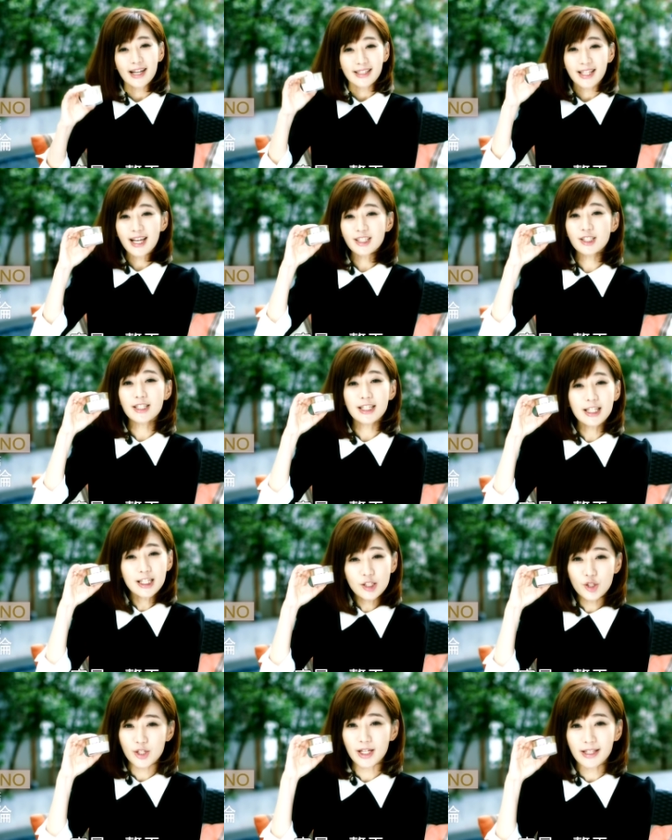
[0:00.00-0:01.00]
它是
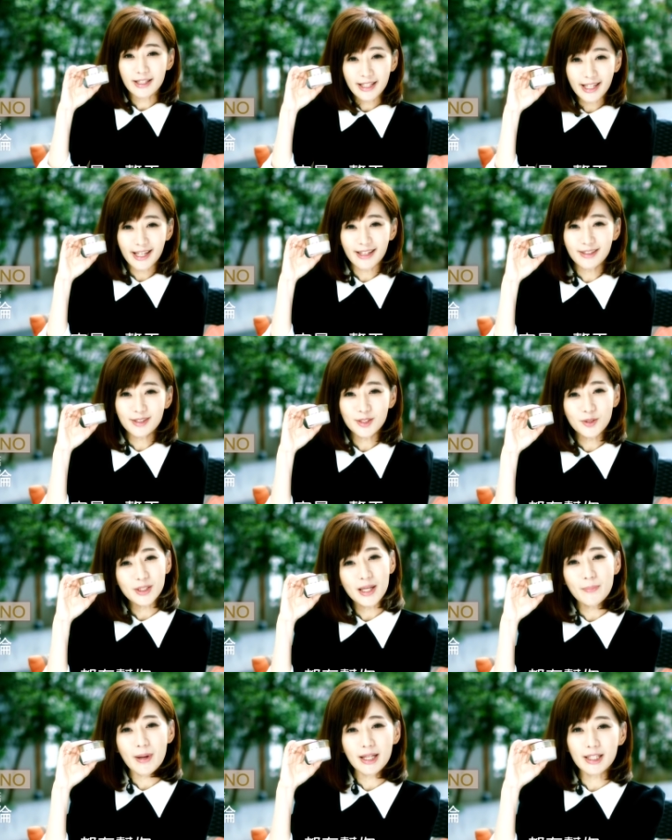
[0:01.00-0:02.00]
一整天都
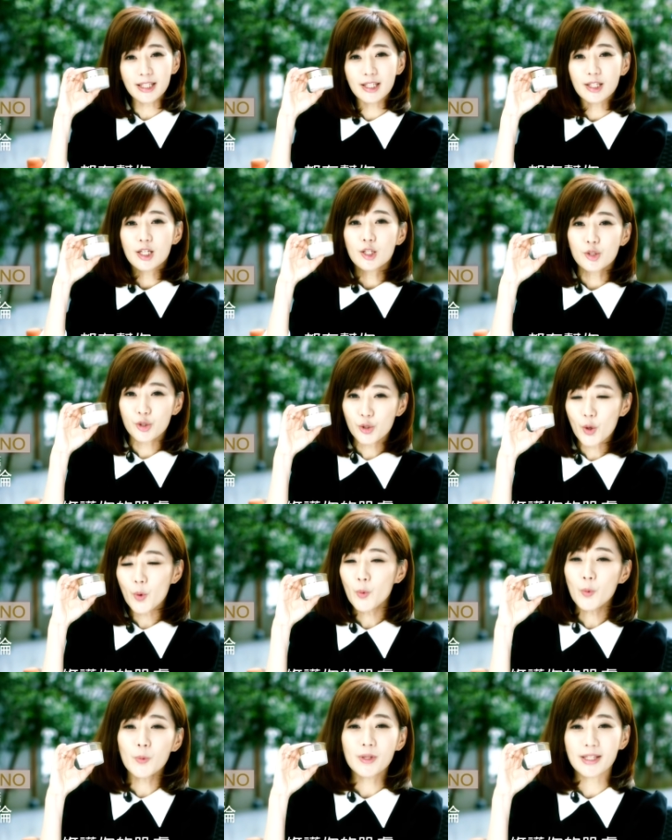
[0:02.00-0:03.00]
在帮你修
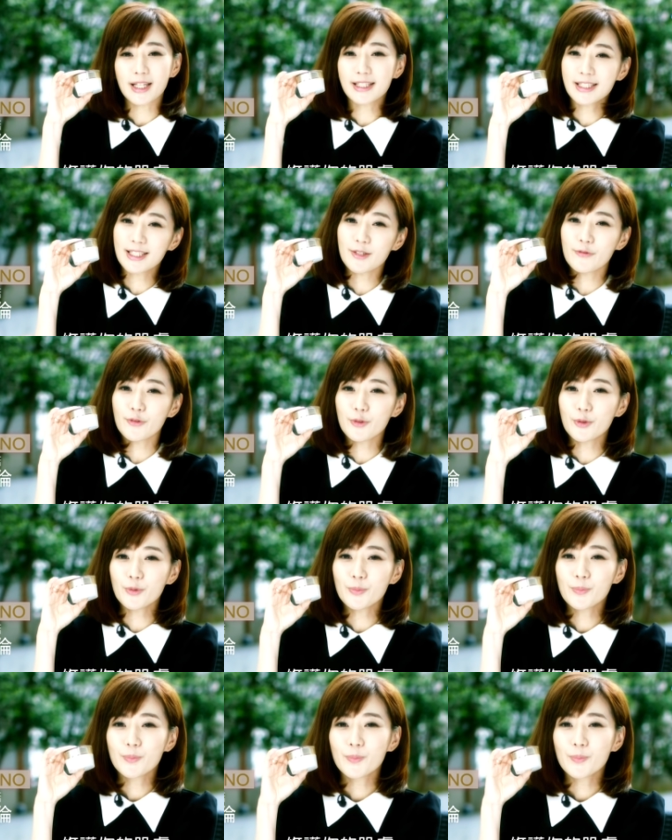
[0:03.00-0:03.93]
护你的肌肤。